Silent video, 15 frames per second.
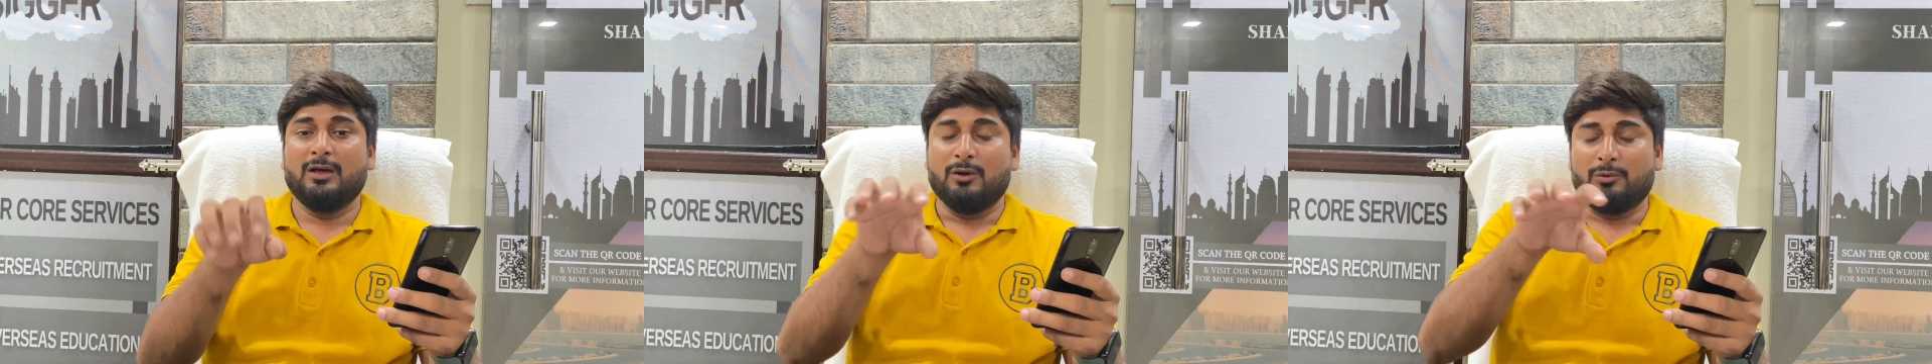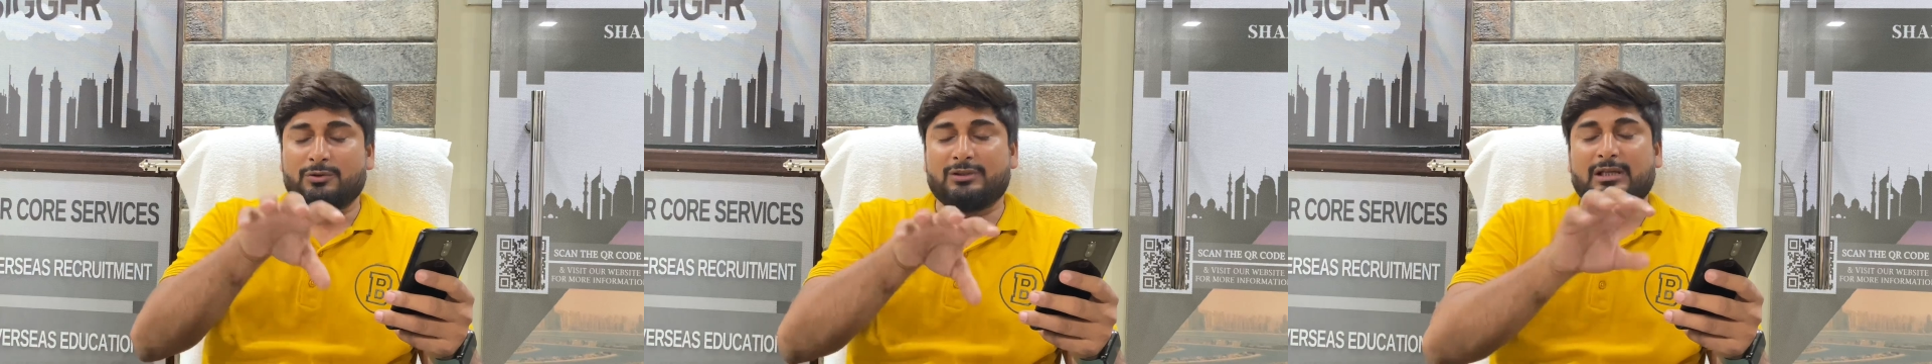
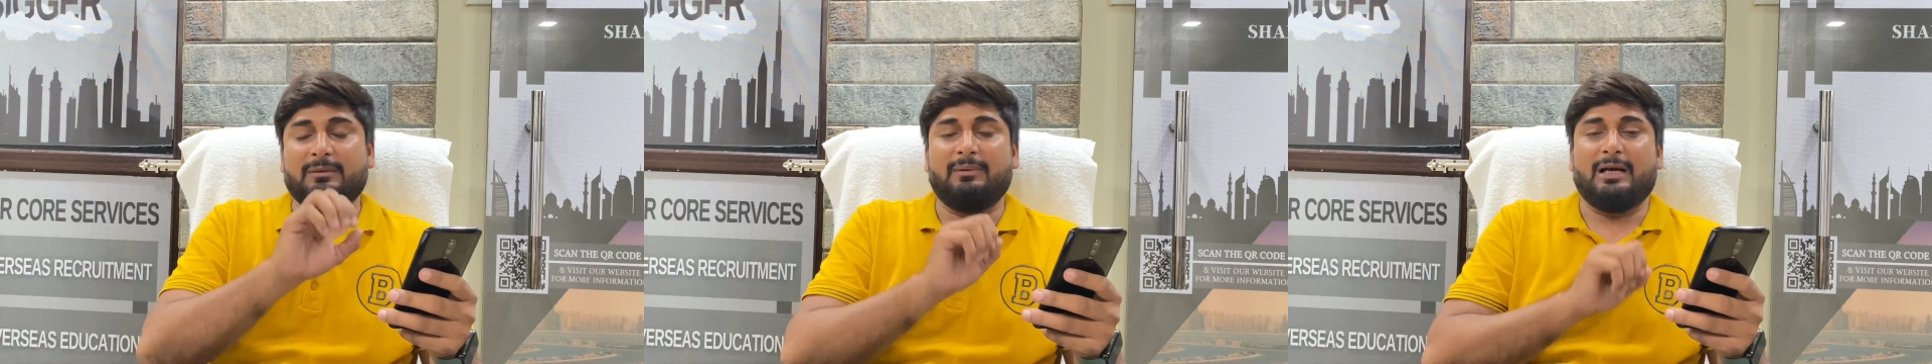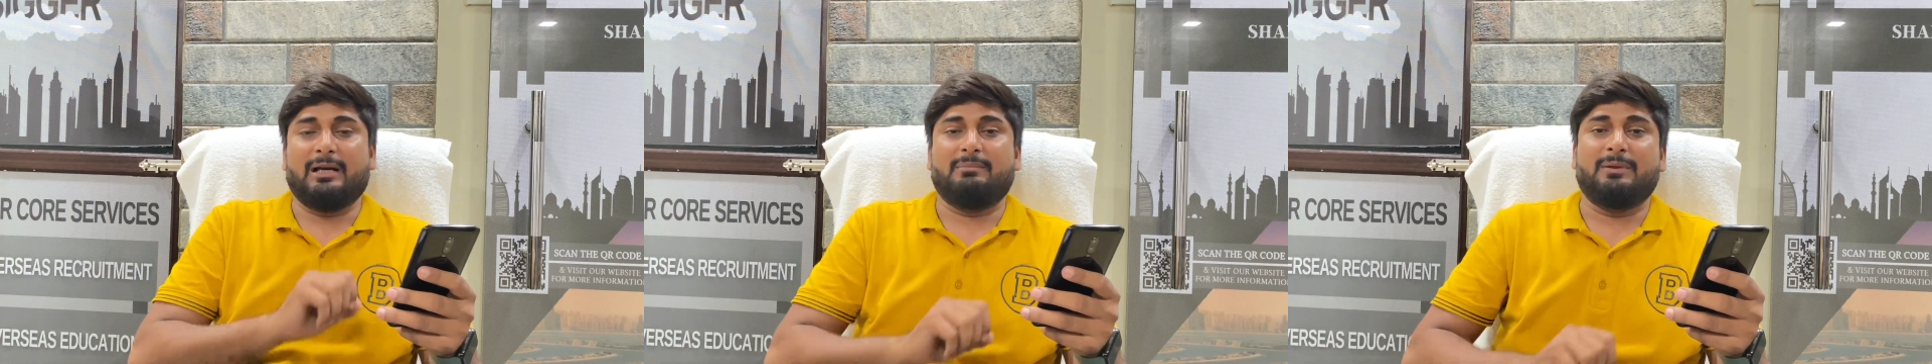उसके
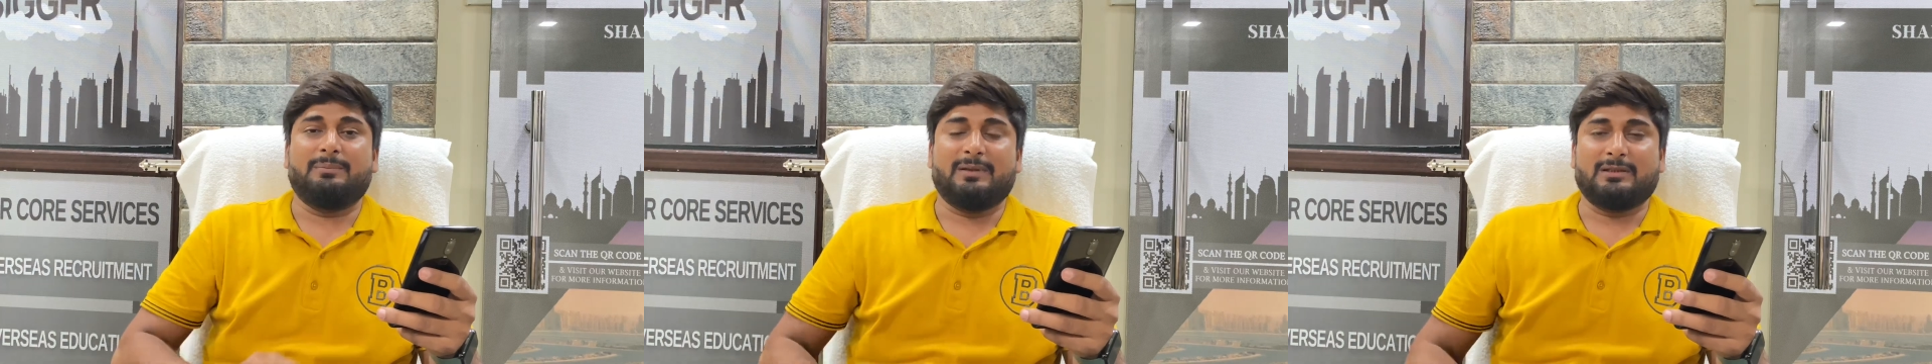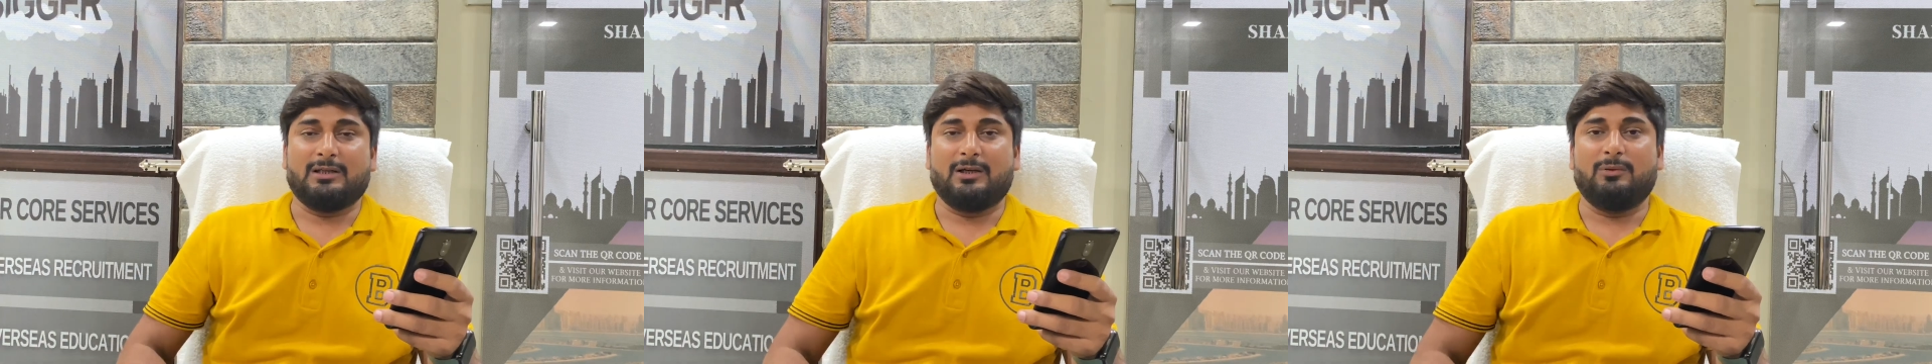बारे में
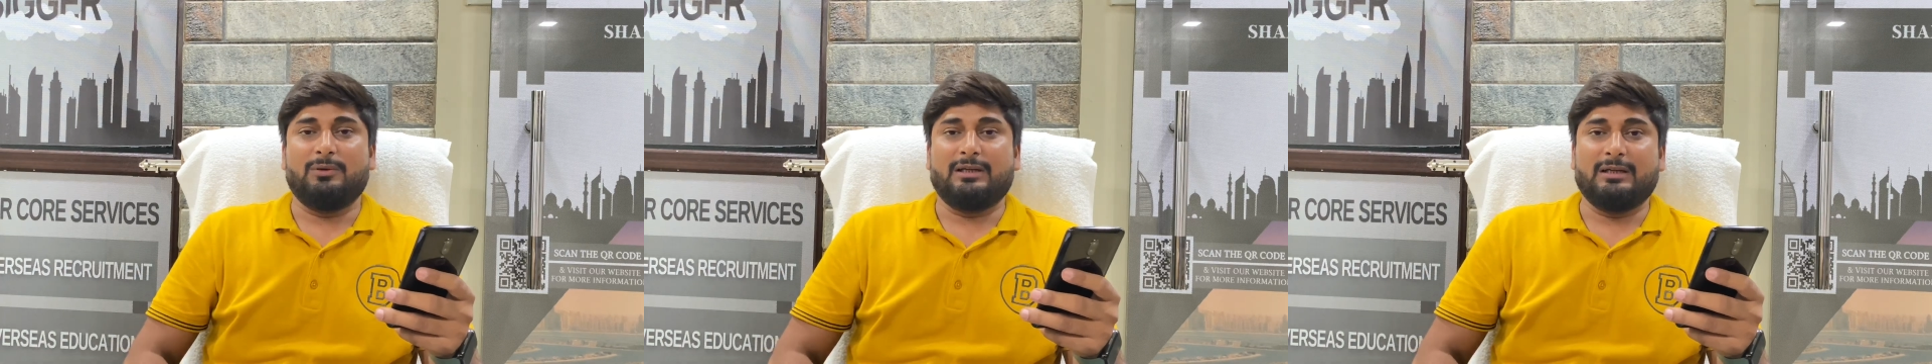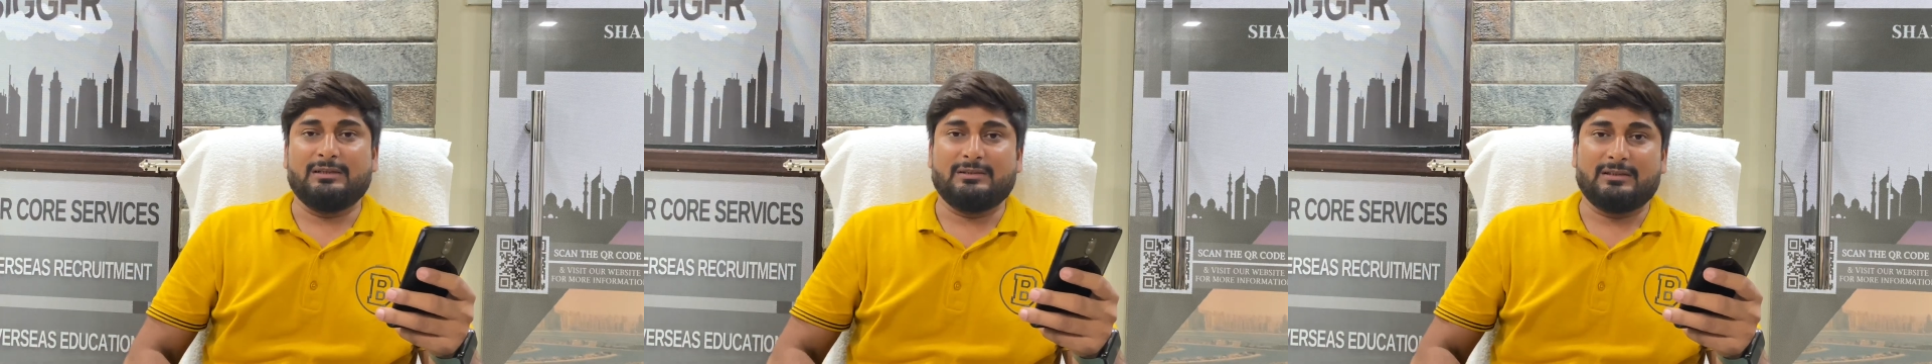पता हो
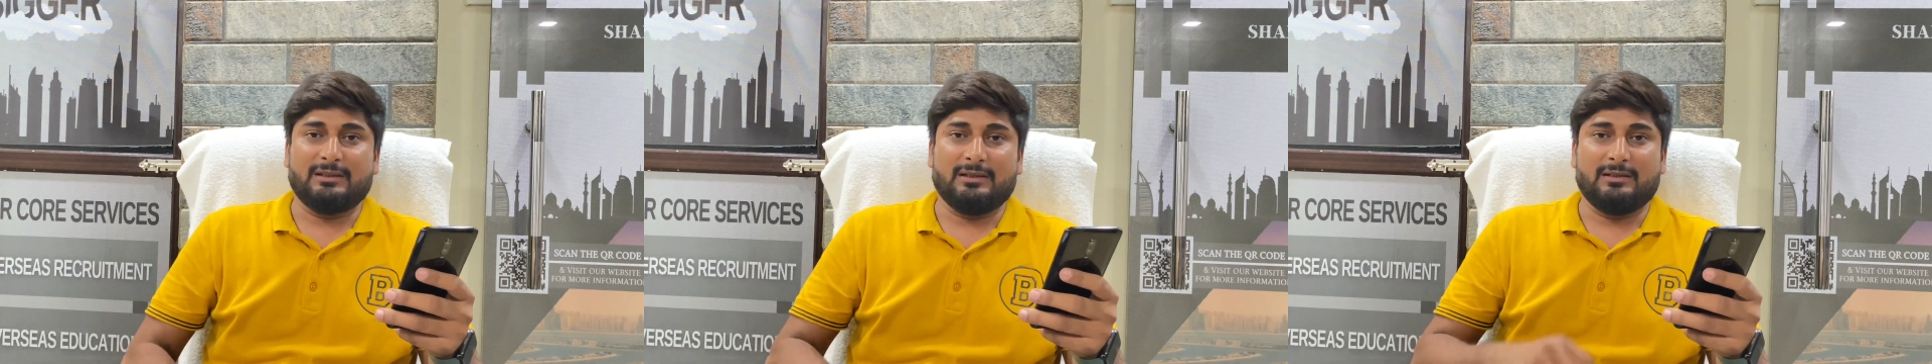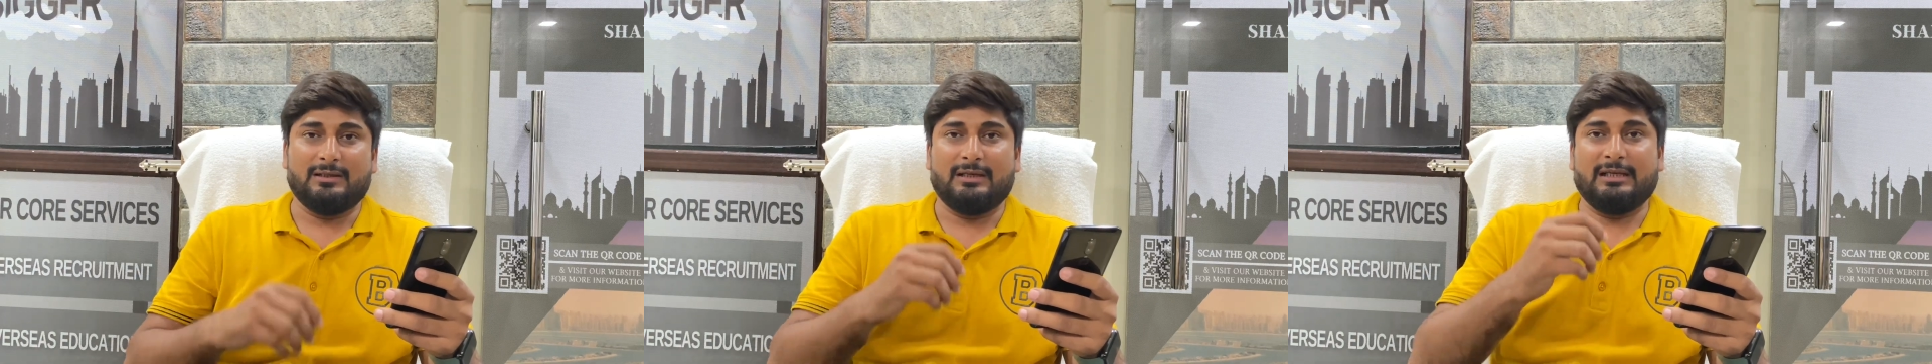
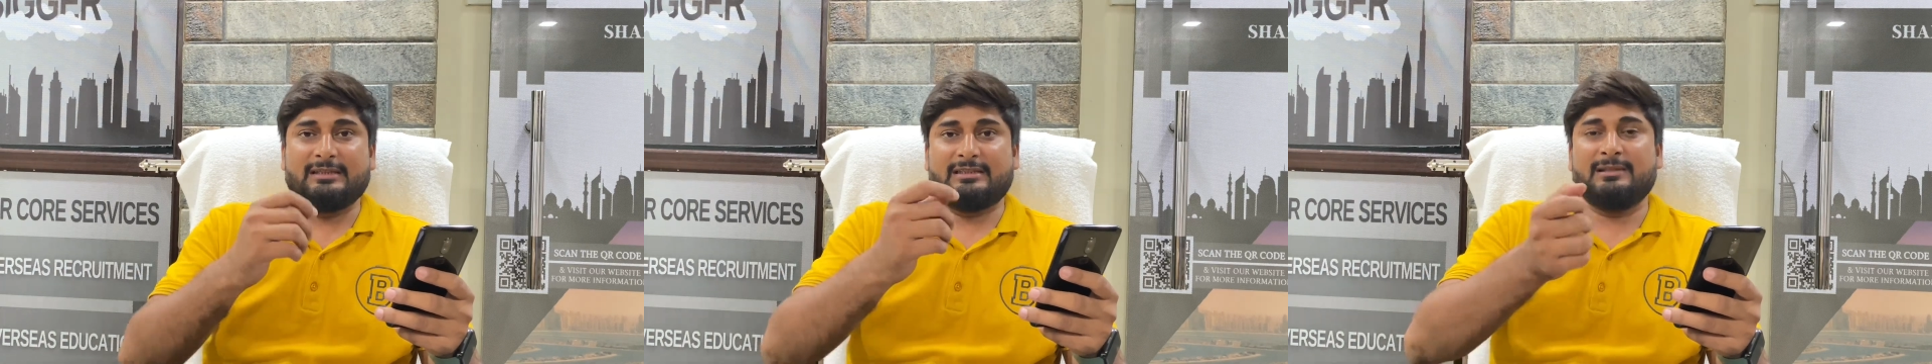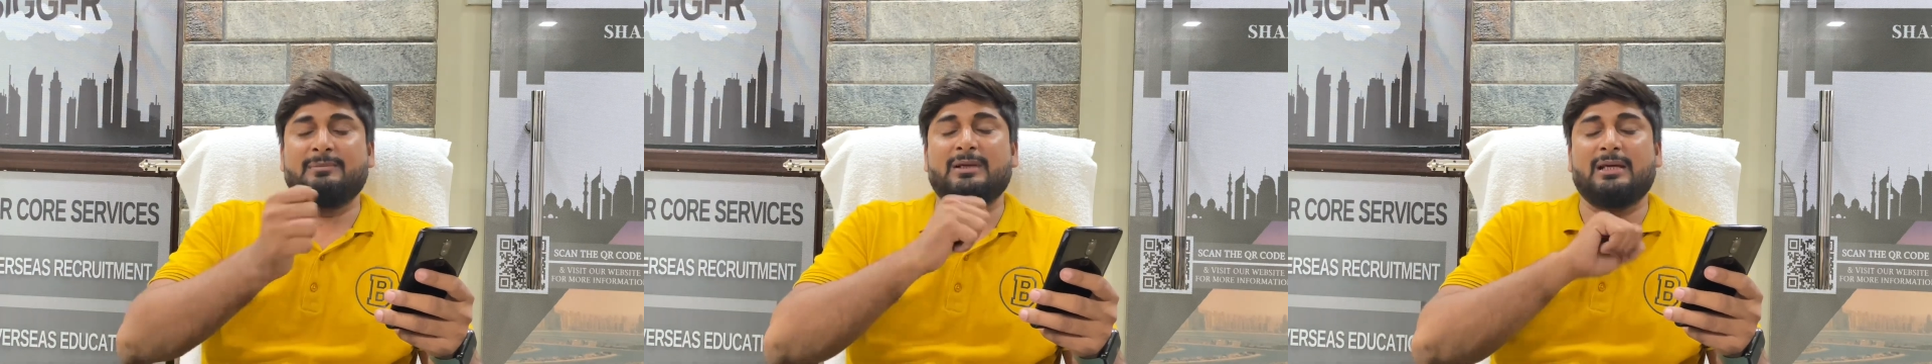
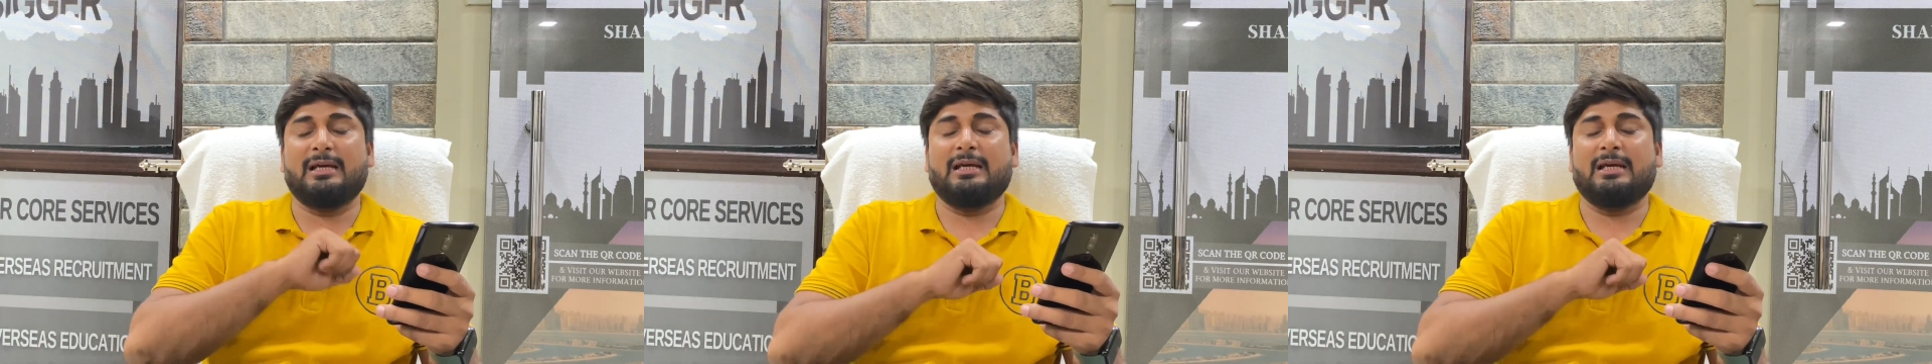एसीबी के